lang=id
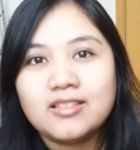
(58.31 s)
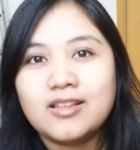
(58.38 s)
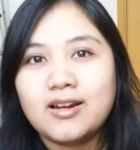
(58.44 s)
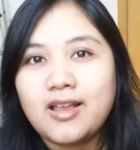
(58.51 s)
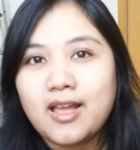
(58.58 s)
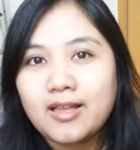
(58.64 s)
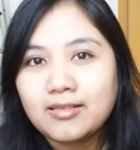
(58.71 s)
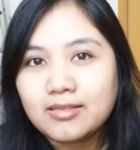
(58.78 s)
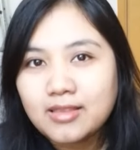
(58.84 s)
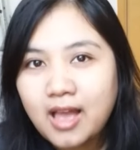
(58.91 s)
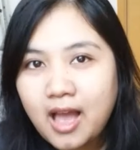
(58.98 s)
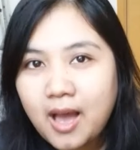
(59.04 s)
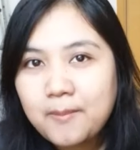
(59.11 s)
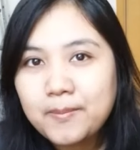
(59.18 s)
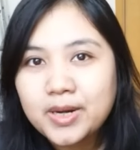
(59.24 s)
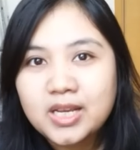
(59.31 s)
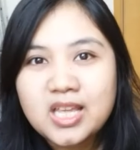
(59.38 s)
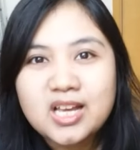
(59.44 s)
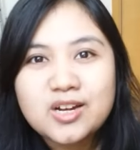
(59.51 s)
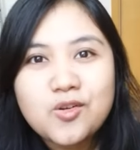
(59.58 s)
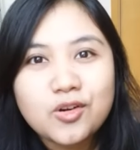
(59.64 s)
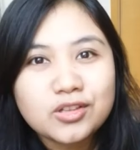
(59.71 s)
Ternyata pergi
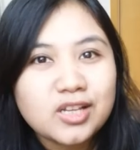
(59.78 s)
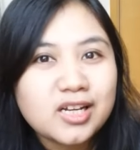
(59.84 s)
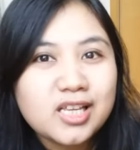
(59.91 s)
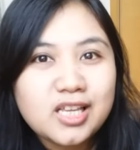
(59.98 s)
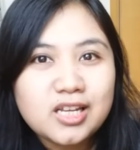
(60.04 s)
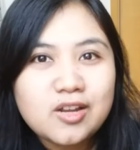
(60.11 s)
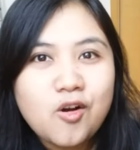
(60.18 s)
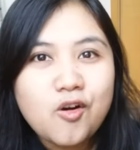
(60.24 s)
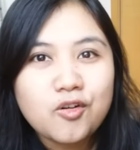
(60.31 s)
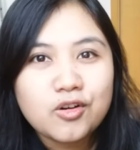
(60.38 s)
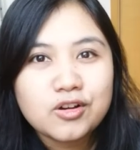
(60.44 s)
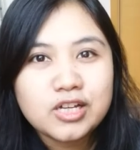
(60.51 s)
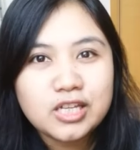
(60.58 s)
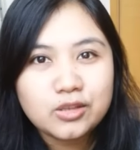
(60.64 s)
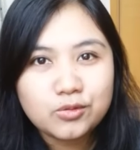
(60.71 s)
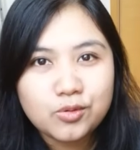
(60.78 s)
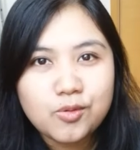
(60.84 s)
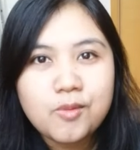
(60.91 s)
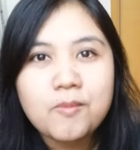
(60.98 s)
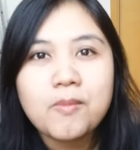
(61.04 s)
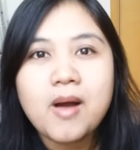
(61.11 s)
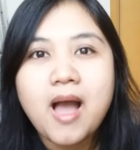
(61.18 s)
ke dokter gigi di Hong Kong itu
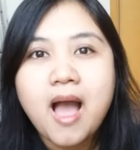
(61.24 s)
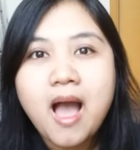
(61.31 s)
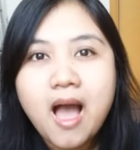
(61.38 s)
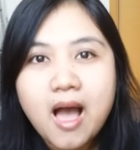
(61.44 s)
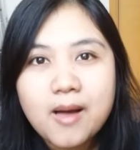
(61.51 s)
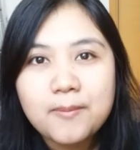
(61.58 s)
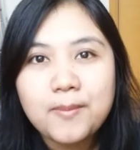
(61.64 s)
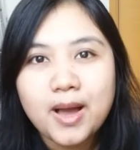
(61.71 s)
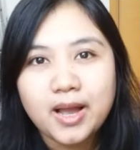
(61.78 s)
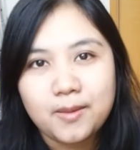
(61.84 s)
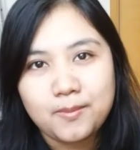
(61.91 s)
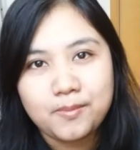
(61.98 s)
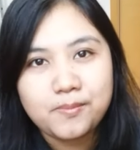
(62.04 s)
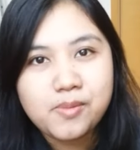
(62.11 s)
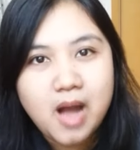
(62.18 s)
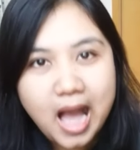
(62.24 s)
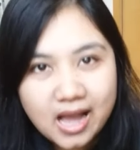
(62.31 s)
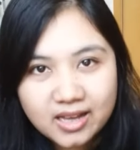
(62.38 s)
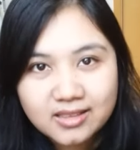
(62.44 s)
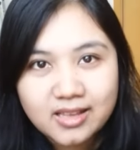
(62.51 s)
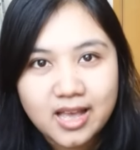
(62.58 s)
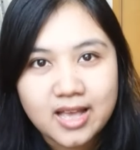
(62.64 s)
mahal pakai
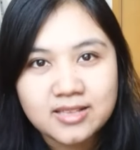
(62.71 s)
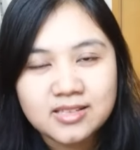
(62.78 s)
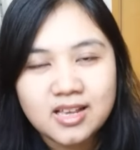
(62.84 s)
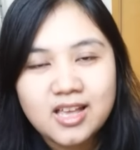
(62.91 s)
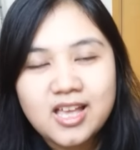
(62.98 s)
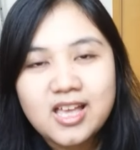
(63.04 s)
banget, guys.